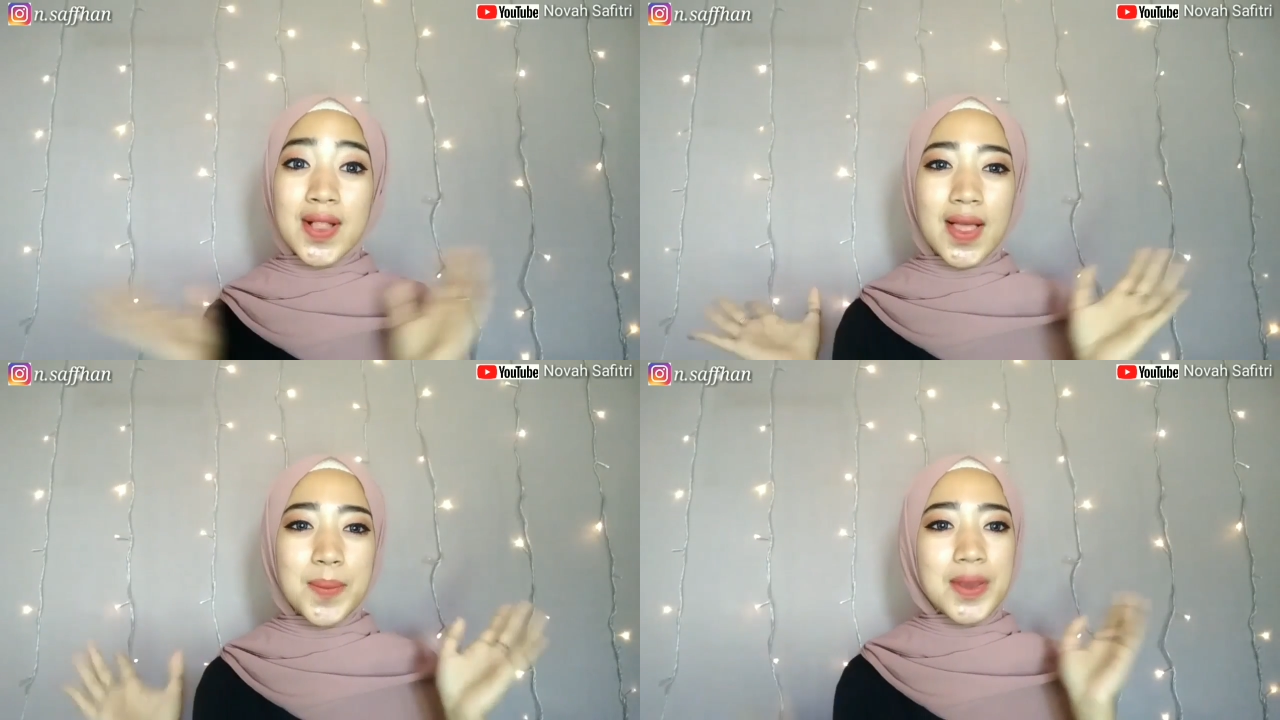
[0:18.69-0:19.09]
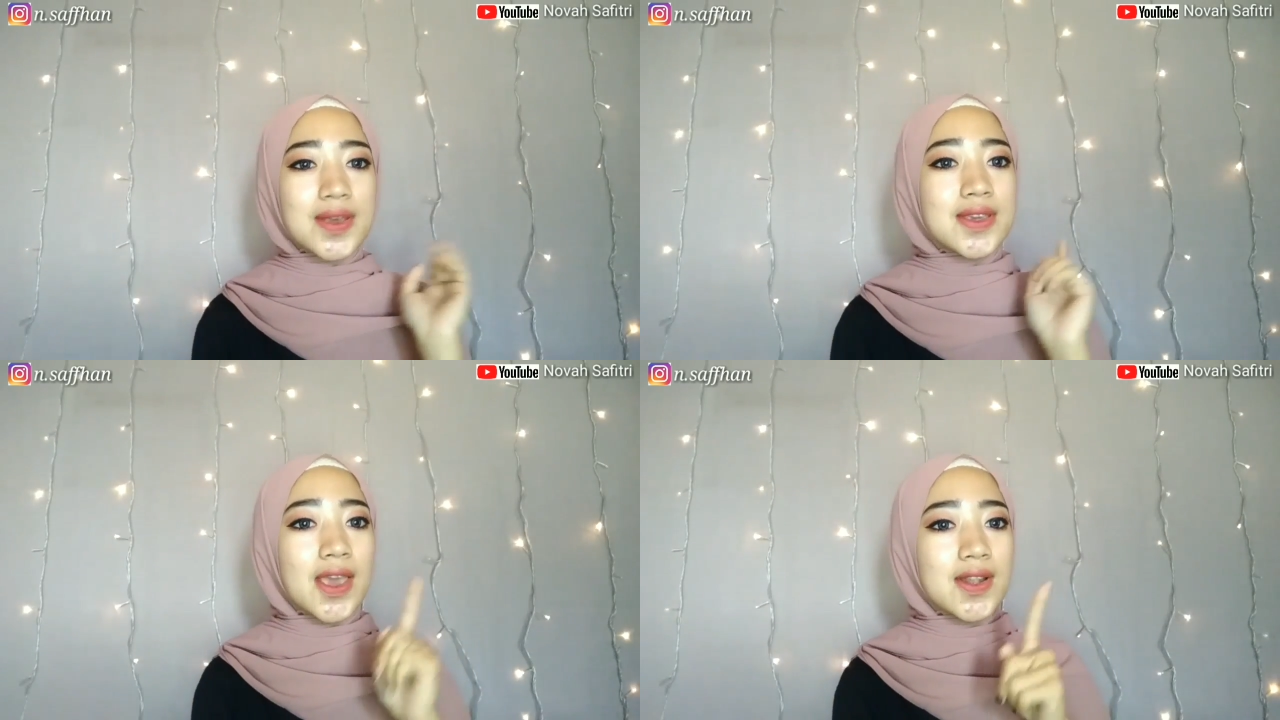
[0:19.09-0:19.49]
Welcome
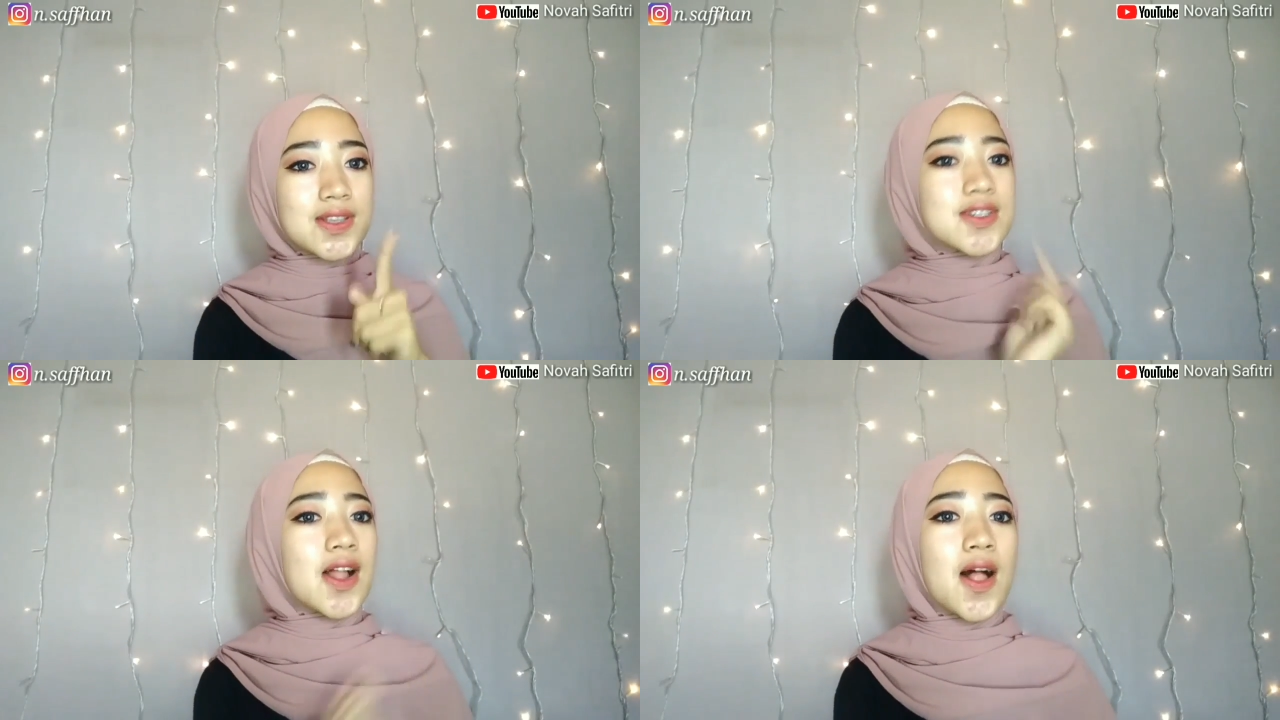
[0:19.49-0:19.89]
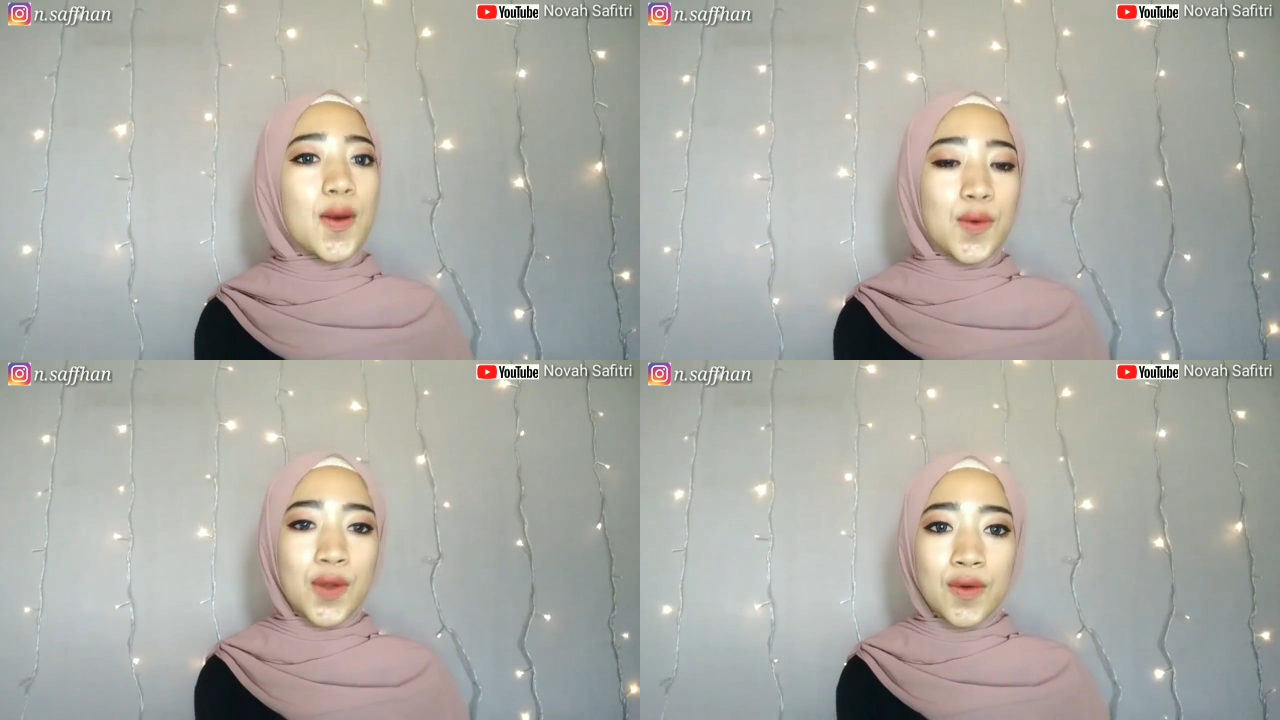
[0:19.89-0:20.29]
back again di
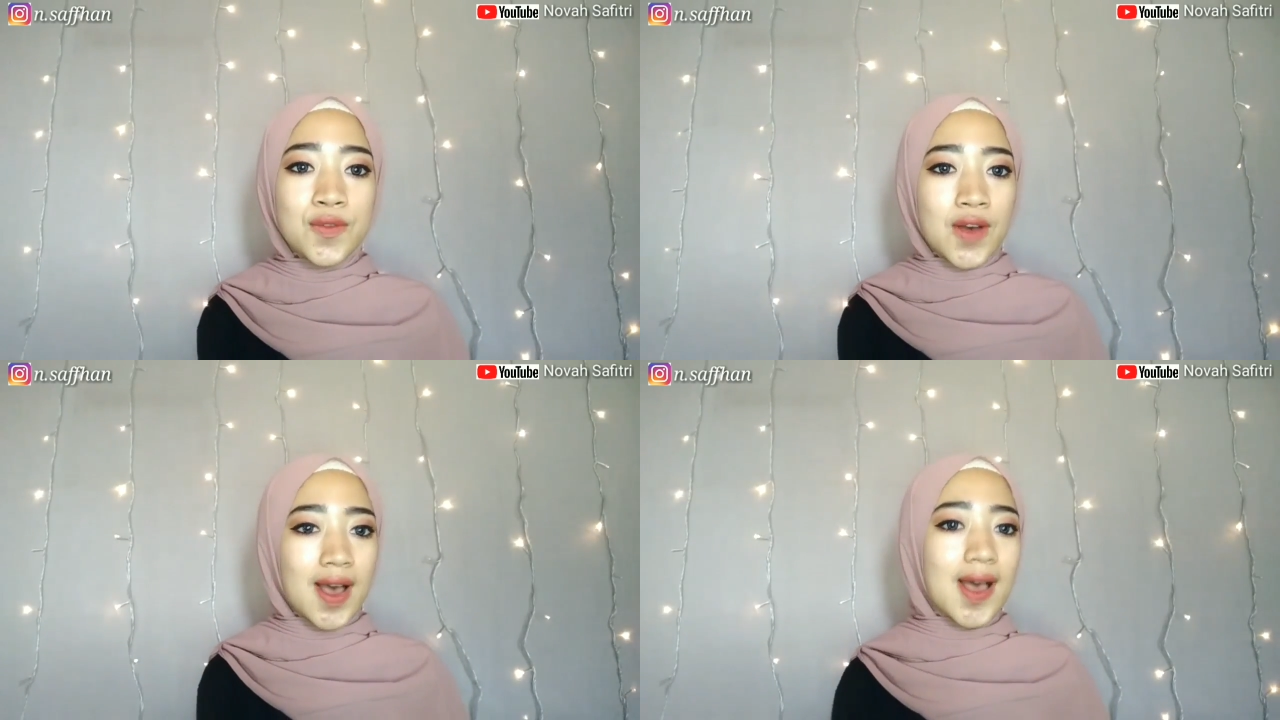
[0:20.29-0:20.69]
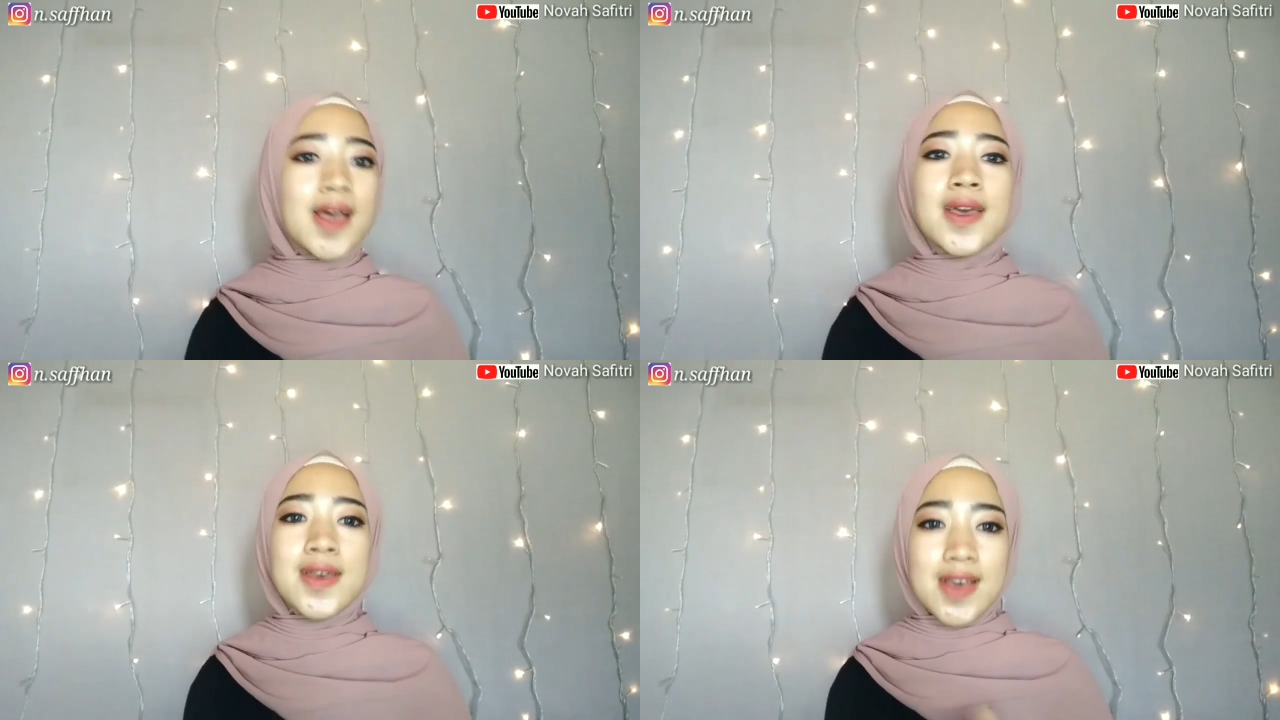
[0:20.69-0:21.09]
channel aku Nova